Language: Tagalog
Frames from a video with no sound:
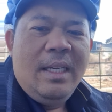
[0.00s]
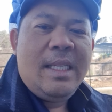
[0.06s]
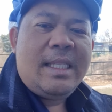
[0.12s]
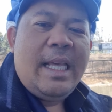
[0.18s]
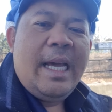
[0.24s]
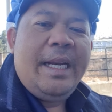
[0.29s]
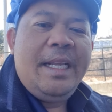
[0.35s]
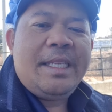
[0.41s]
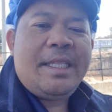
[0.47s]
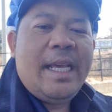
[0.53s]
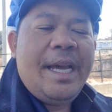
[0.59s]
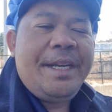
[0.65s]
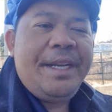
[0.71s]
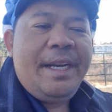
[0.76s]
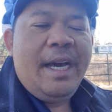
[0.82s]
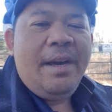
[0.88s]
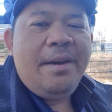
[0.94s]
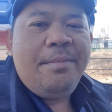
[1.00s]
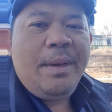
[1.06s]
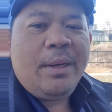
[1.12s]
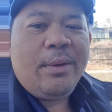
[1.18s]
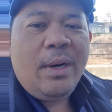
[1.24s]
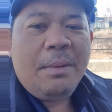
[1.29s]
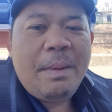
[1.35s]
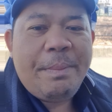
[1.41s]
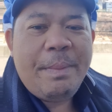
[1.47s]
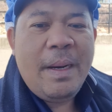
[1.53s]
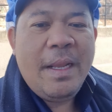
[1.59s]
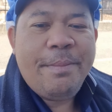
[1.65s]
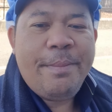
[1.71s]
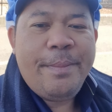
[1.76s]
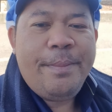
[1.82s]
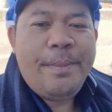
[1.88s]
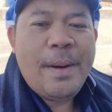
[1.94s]
study study na, meron ng
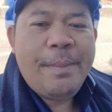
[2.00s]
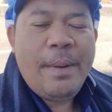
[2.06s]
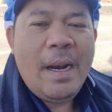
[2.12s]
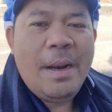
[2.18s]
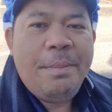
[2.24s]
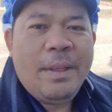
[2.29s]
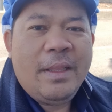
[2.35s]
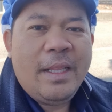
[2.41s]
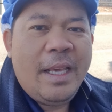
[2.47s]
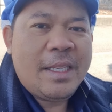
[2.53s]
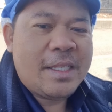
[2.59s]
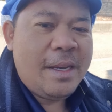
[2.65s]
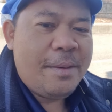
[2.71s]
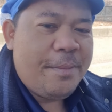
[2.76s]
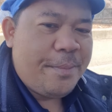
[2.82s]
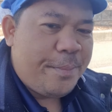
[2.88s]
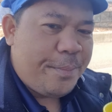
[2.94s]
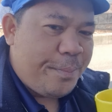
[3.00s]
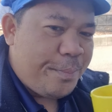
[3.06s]
papalit, papalapit na exam.